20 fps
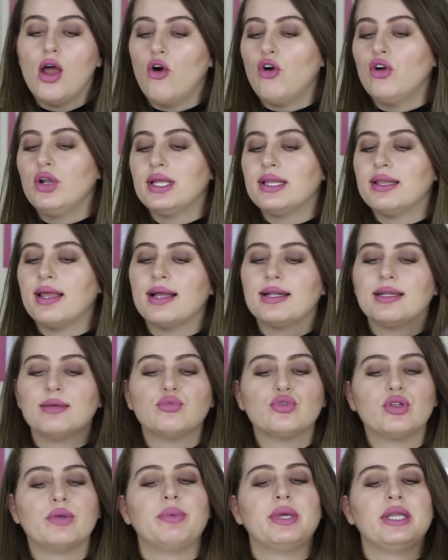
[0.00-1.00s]
O
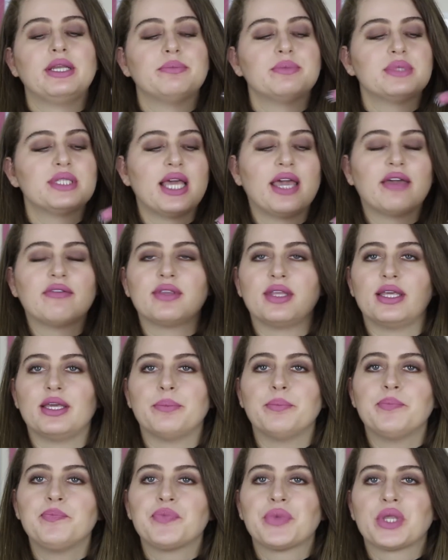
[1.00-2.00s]
nedenle bu da benim
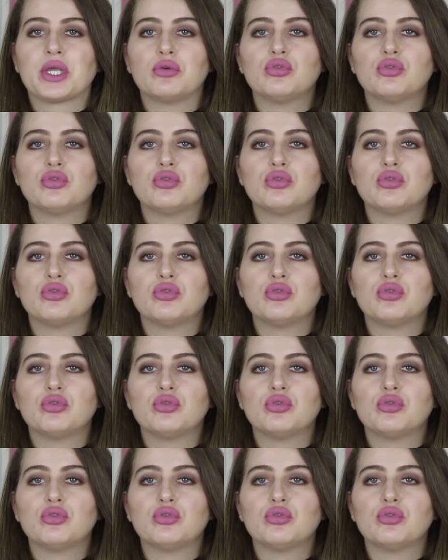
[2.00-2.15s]
sevdiğim,